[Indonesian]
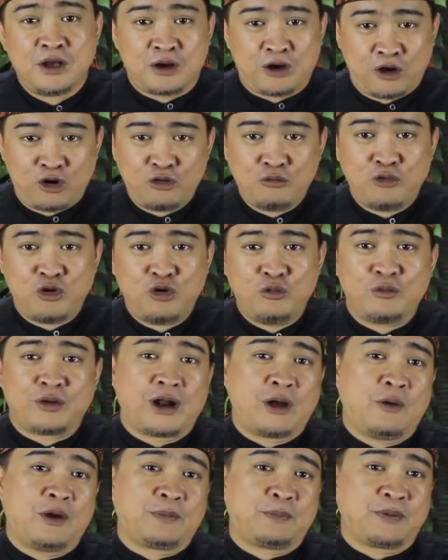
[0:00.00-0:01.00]
Kalau mau
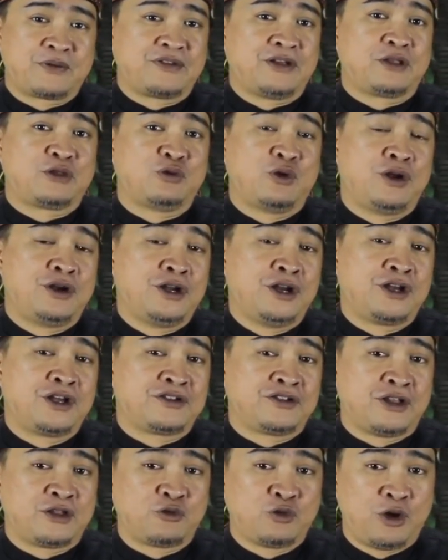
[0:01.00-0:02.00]
merawat persatuan dan
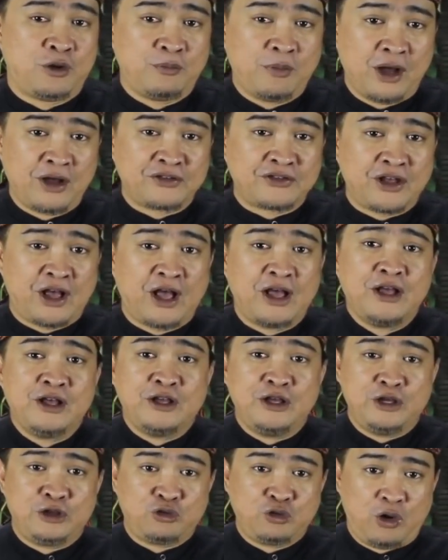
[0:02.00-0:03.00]
kesatuan
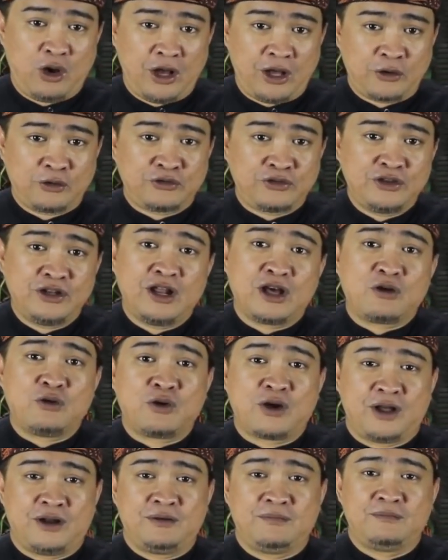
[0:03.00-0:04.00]
bangsa, itu harus
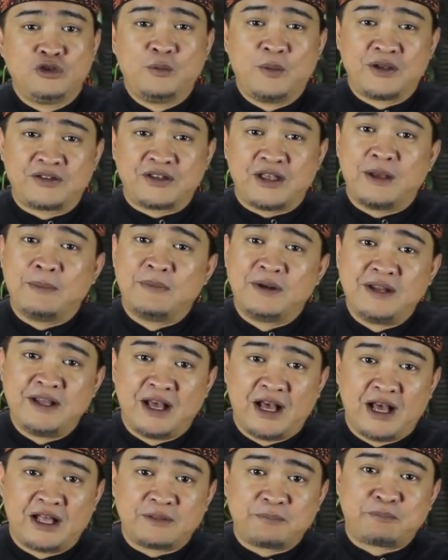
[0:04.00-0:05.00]
dilakukan. Cuma saya
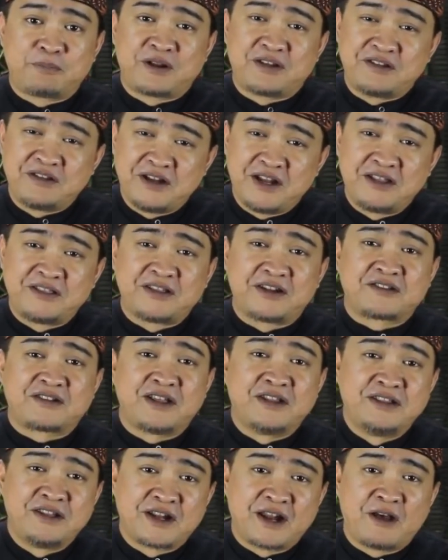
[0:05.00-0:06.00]
melihat presiden
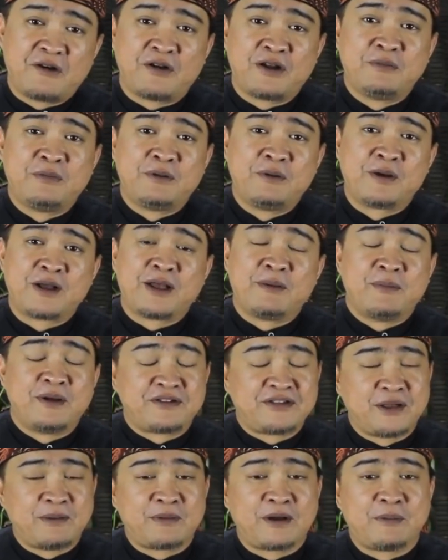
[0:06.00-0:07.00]
tersandera oleh berbagai
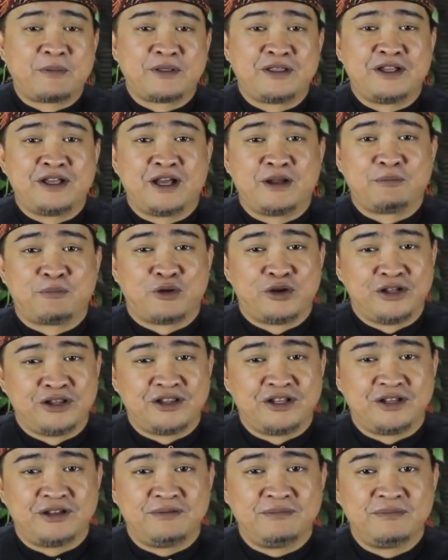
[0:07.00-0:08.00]
macam kepentingan
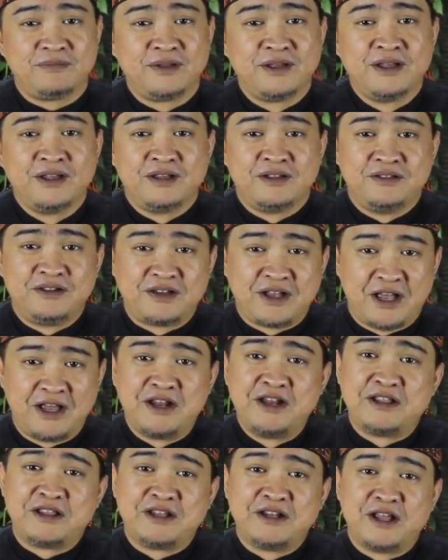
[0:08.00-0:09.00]
politik. Jika
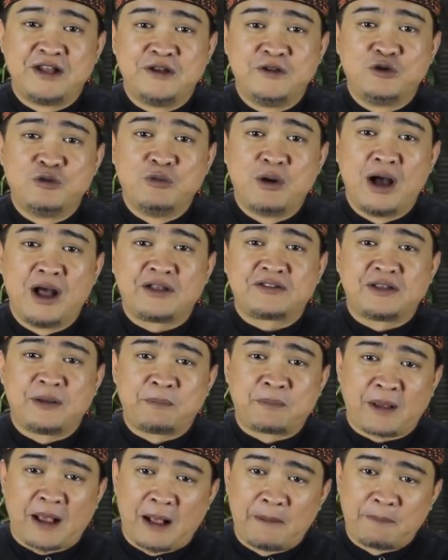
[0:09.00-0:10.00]
ini tidak diubah,
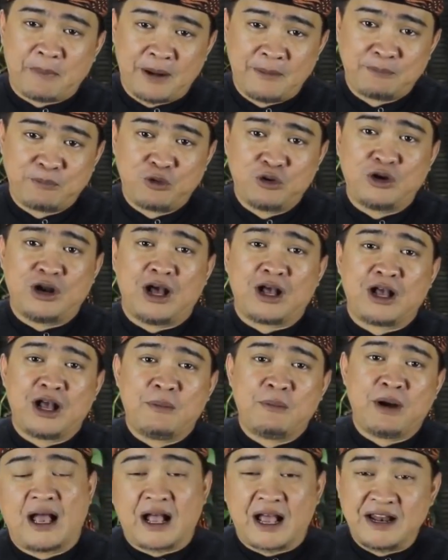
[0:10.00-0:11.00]
sampai kapanpun
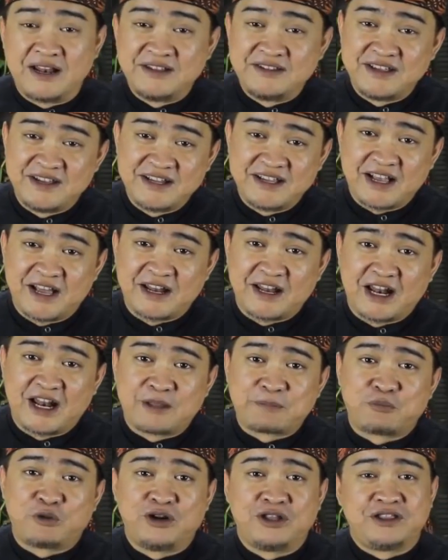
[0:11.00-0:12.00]
agama akan dijadikan
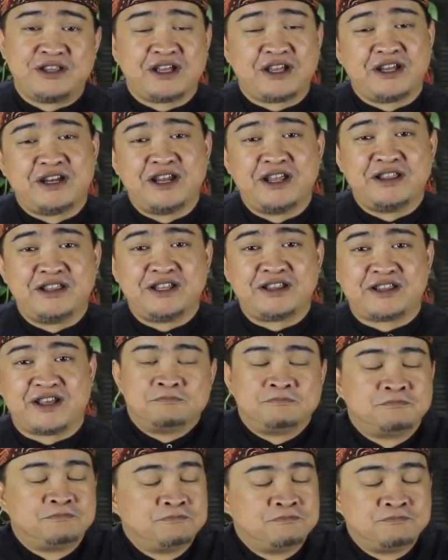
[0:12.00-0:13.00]
alat politik
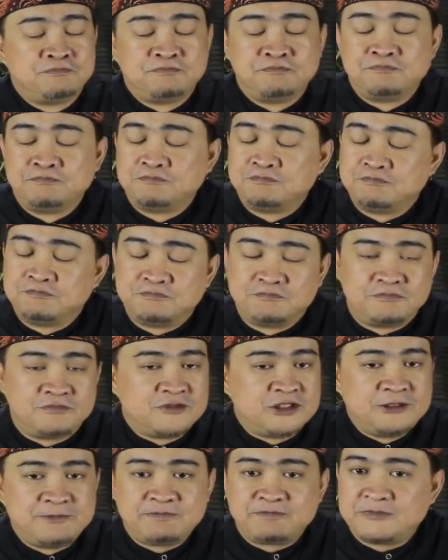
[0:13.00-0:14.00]
identitas. Hmm.